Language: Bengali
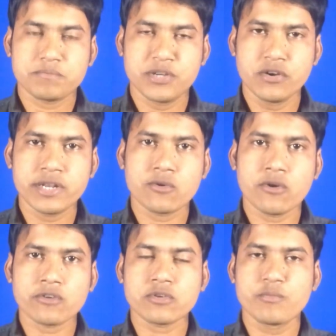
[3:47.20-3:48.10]
ভিডিওটির কোনো
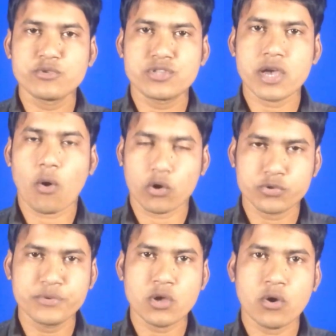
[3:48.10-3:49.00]
অংশ বুঝতে বুঝতে
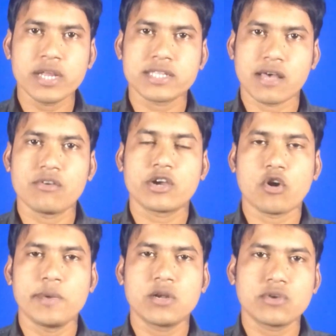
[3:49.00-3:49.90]
অসুবিধা হলে তাহলে
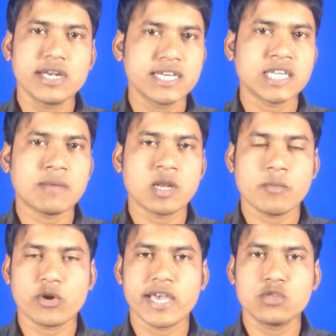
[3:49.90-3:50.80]
কমেন্ট করে লিখে জানাবেন
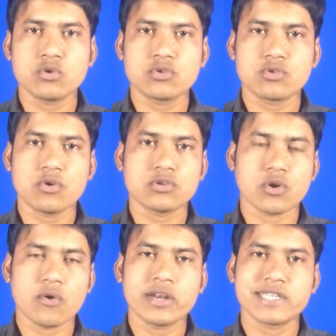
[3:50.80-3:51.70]
এবং এই তথ্য
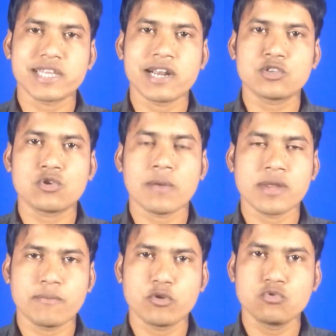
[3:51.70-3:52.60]
সকলকে জানার জন্য
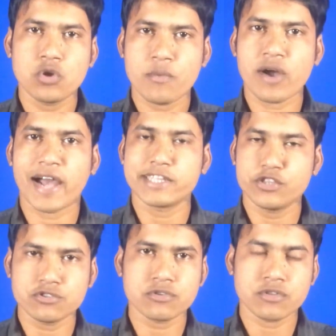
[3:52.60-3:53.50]
আপনার বন্ধু এবং
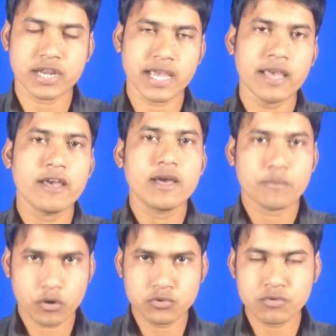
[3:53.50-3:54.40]
আত্মীয় স্বজনদেরকে
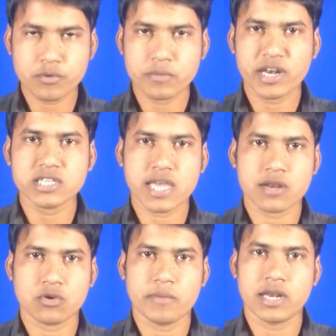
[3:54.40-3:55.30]
প্রচুর পরিমাণে শেয়ার
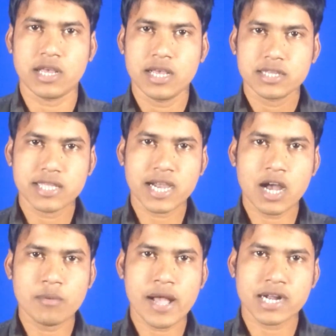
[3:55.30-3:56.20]
করবেন দেখা
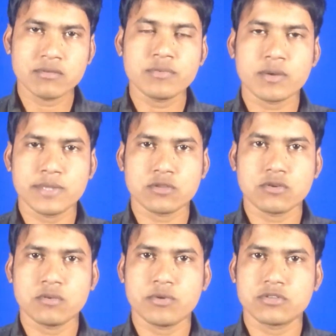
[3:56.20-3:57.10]
হবে আগামী পর্বে
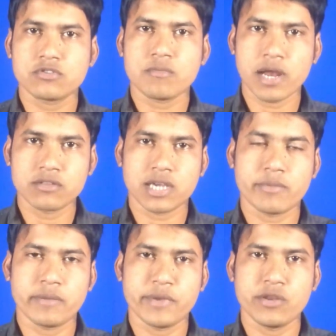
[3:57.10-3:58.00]
ততক্ষণ পর্যন্ত ভালো
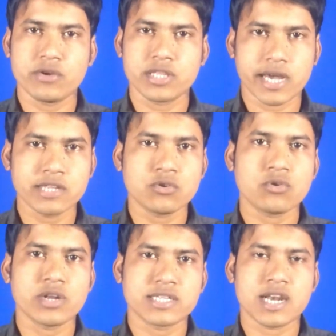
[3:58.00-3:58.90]
থাকবেন ভিডিওটি দেখার জন্য
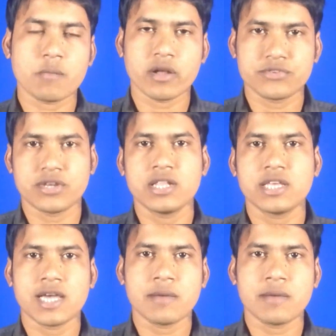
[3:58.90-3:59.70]
ন্যাচারাল পাঁচ চ্যানেল থেকে